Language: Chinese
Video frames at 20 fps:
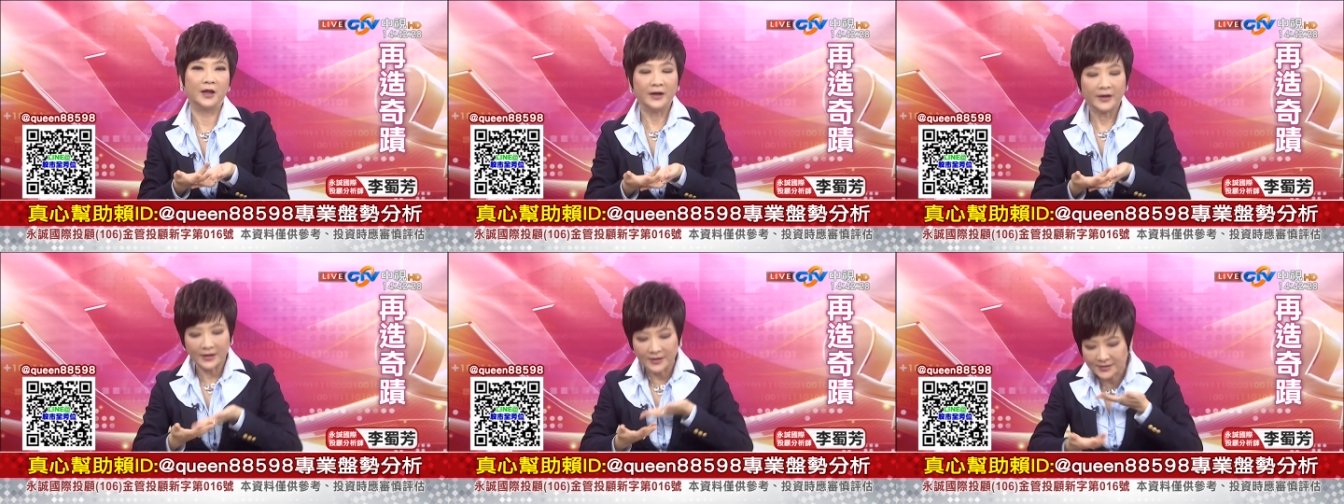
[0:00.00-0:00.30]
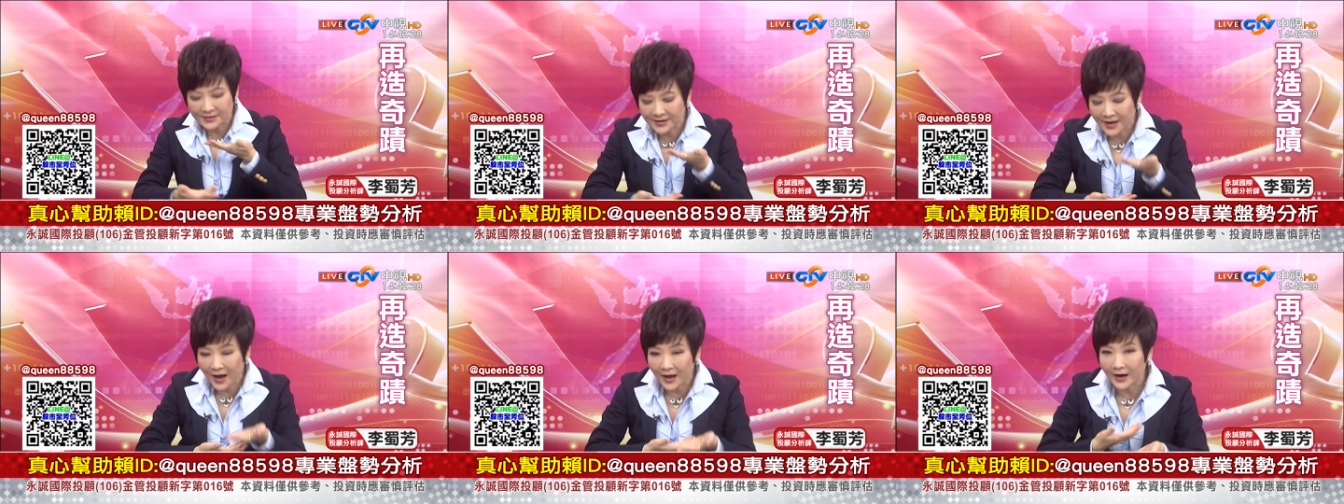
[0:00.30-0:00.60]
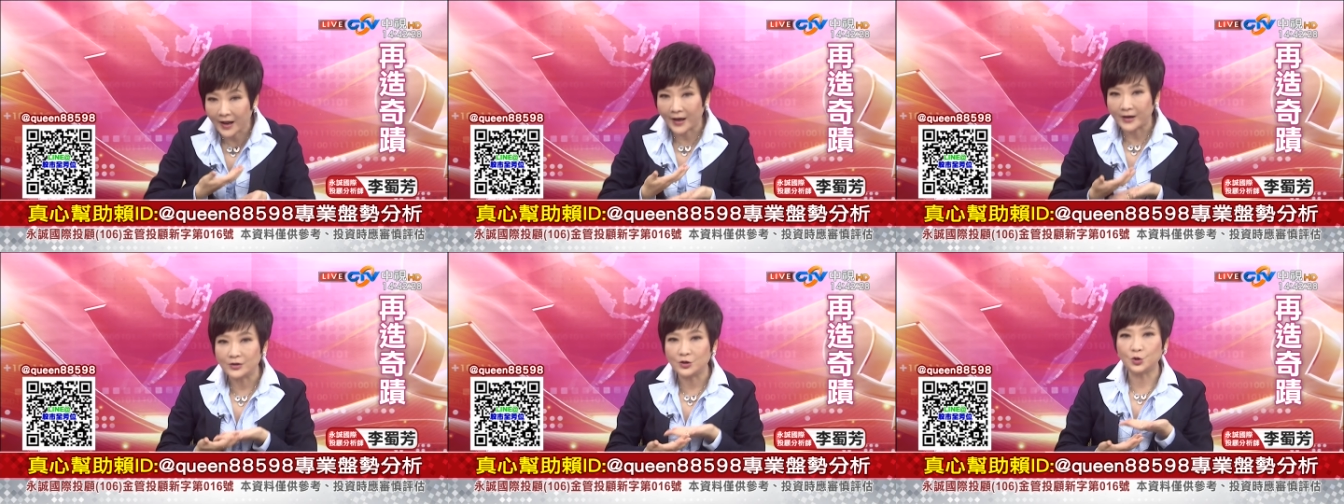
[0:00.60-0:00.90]
可下
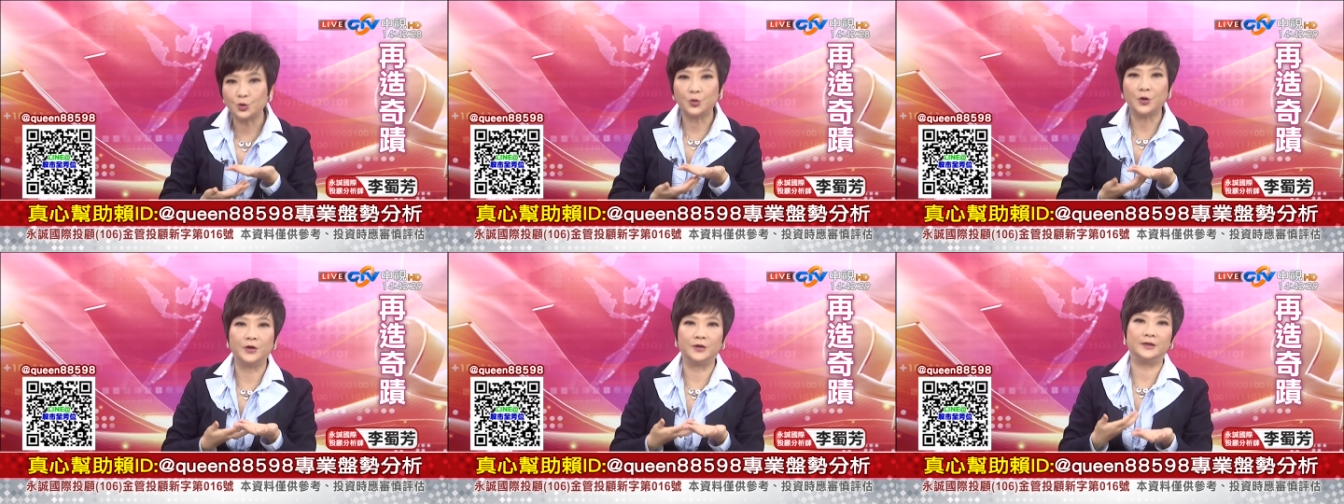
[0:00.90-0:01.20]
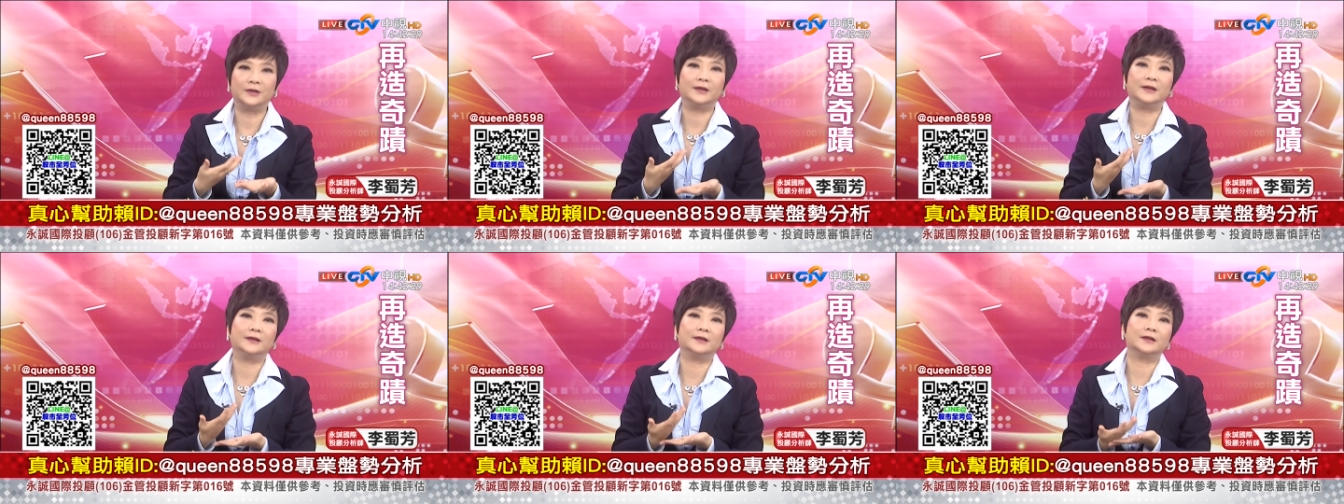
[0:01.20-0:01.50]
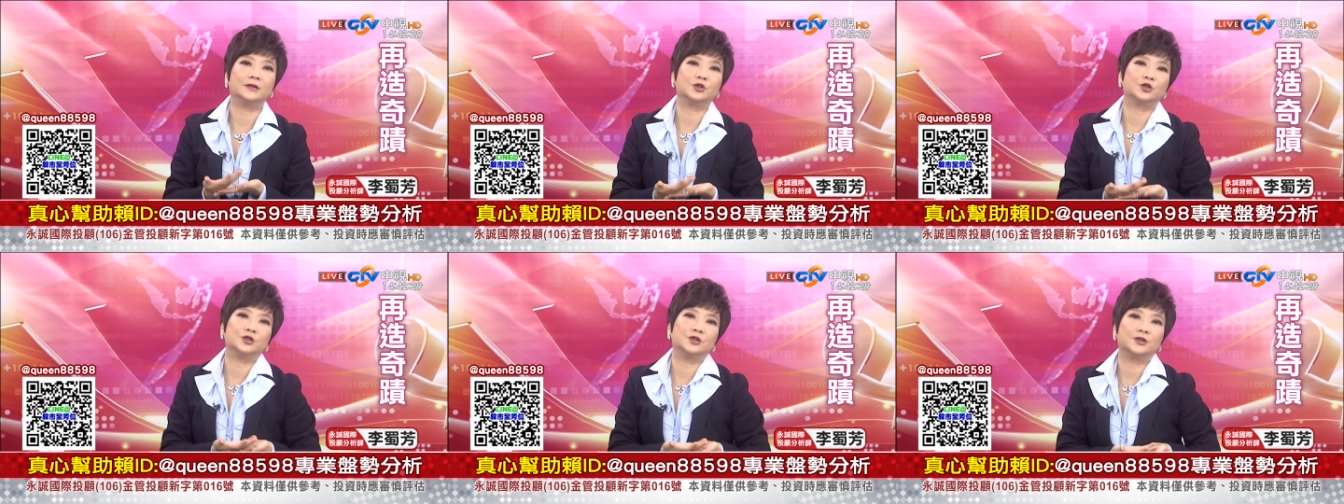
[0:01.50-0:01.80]
来就会有一定
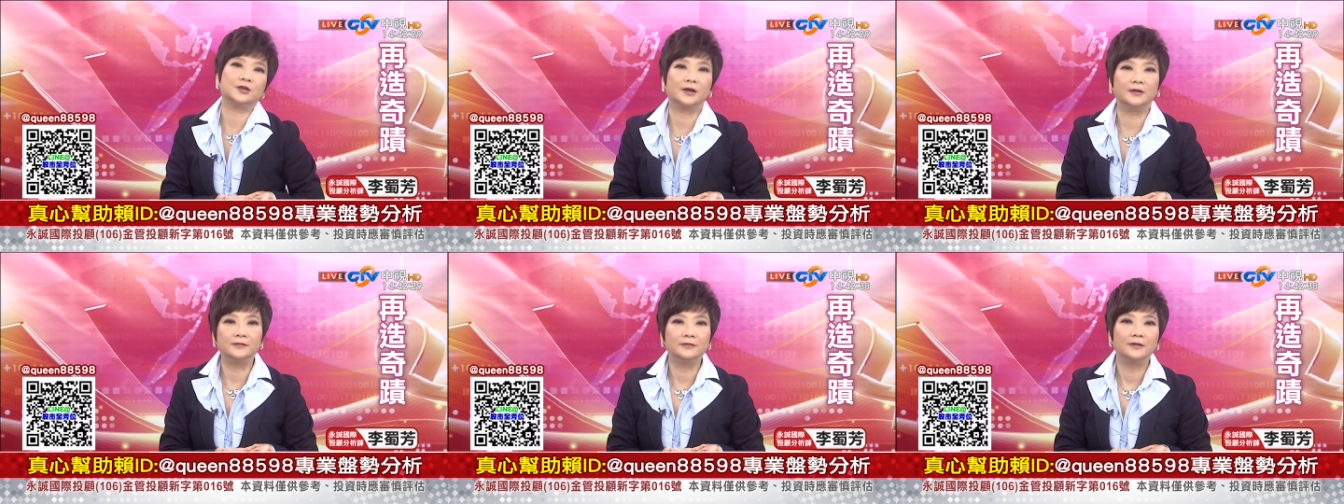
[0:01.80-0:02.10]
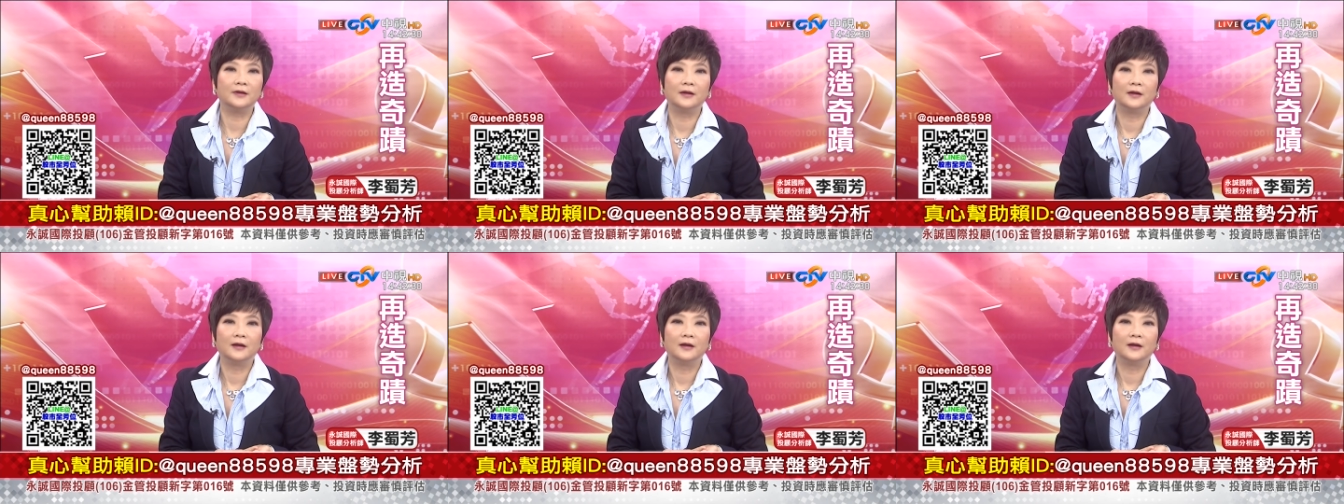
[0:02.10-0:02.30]
的支撑。